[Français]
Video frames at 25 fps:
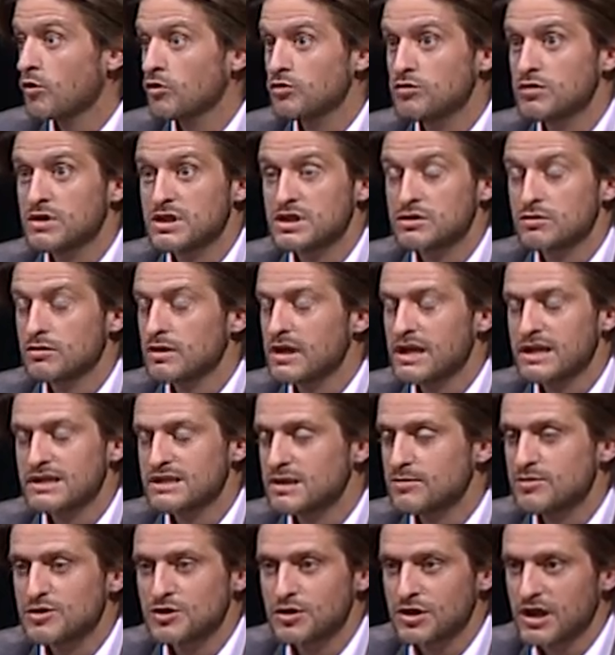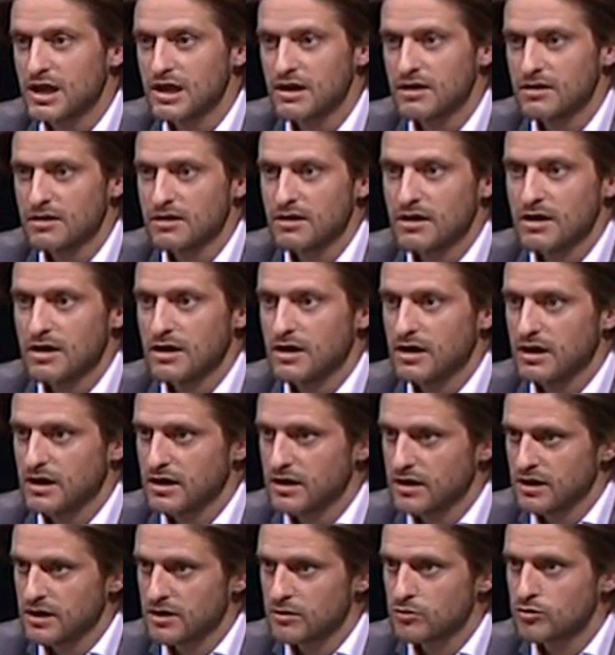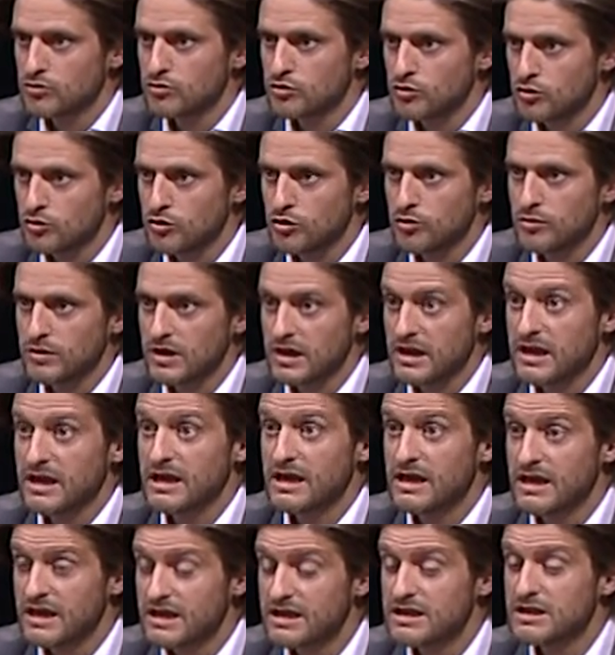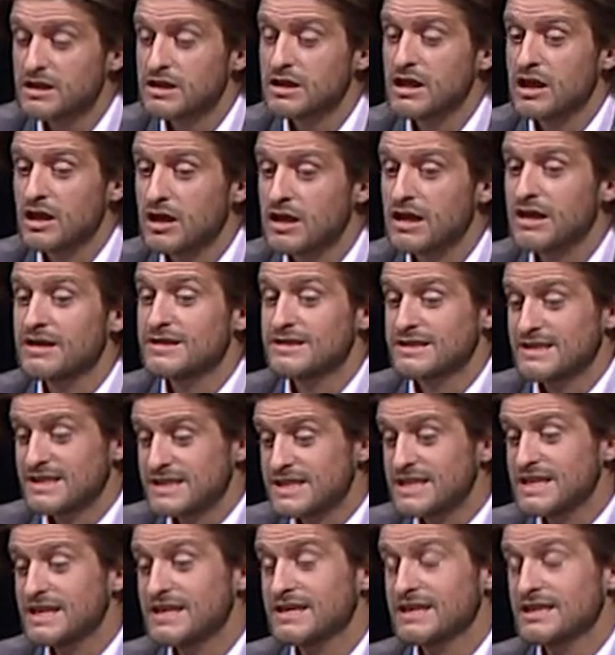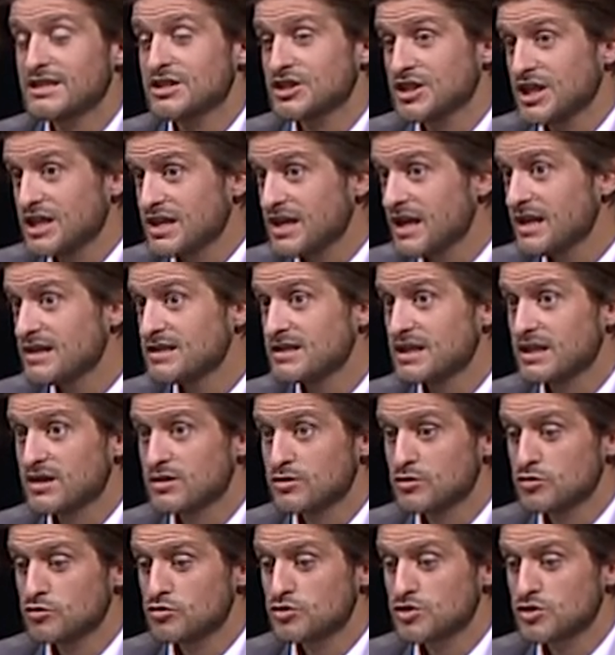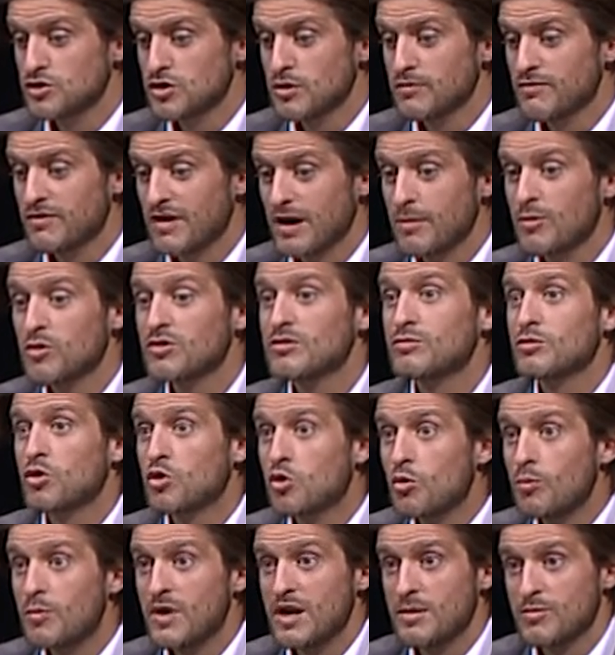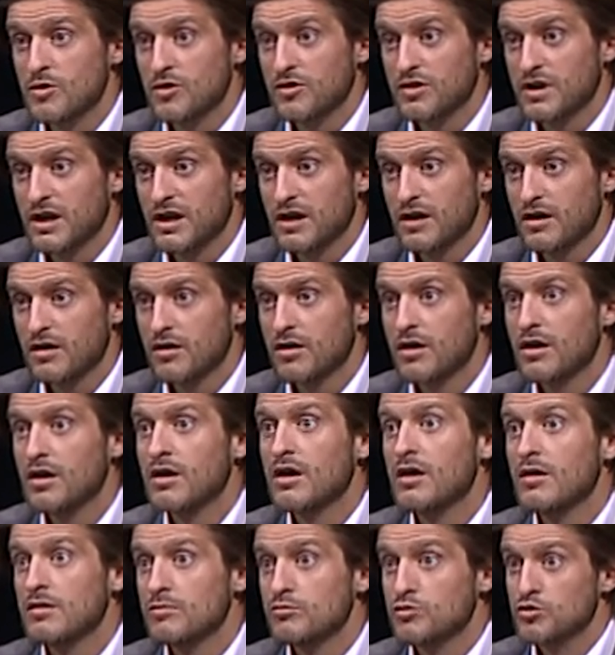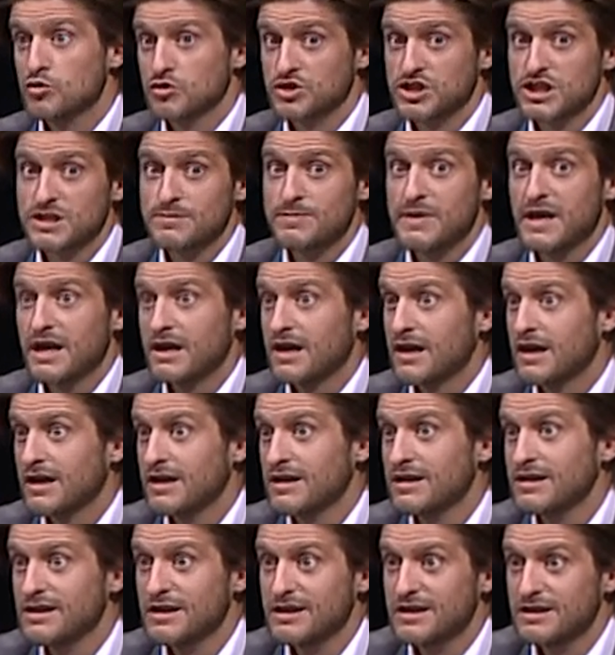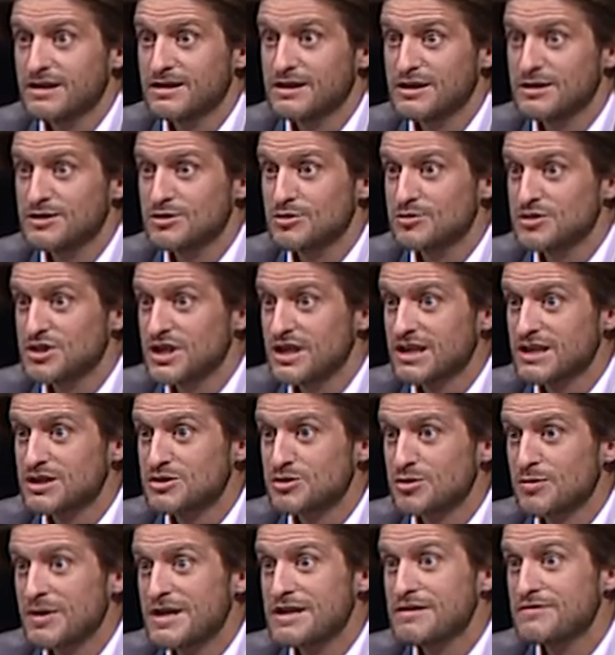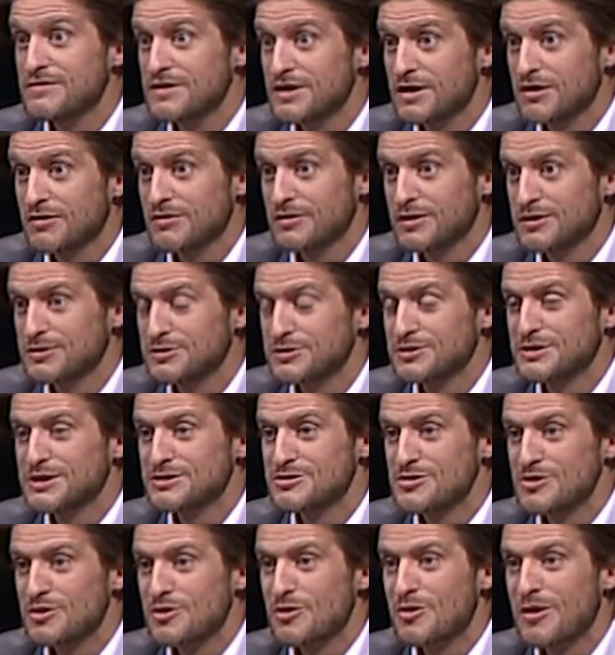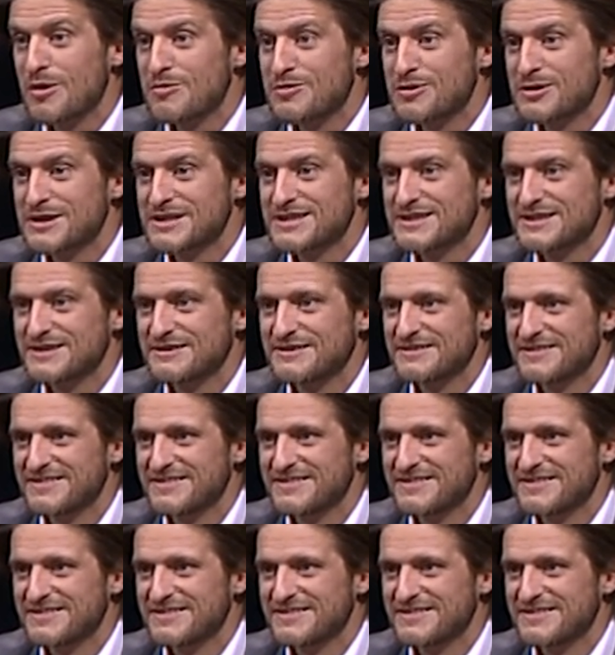produits qui sont exceptionnels. Et, donc nos deux. Et, et, et, ce qui est génial, c'est que nous sommes vraiment complémentaires pour, j'espère, créer des, objets qui sont magnifiques. En tout cas, je le crois pour l'instant.